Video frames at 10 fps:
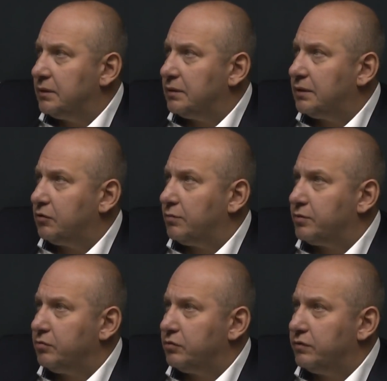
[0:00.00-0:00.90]
который
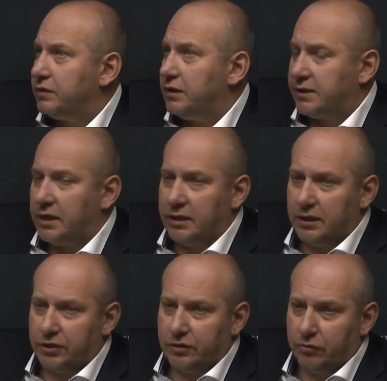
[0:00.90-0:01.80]
обслуживает несколько
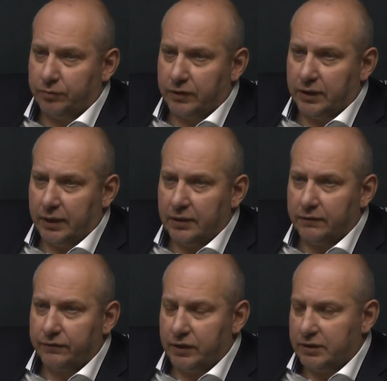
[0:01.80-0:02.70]
наших крупных
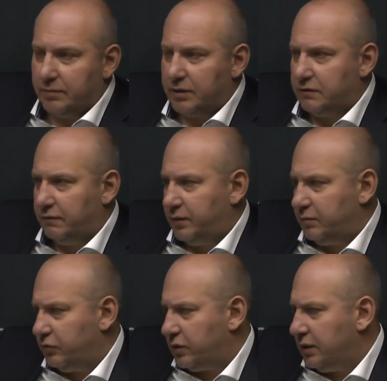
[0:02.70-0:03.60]
клиентов в части массового
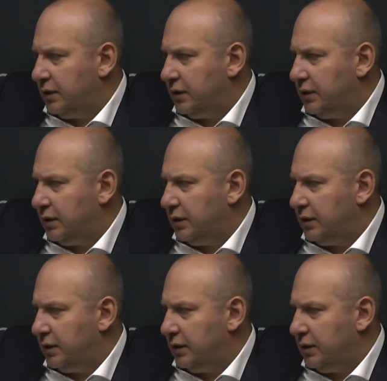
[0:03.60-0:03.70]
подбора.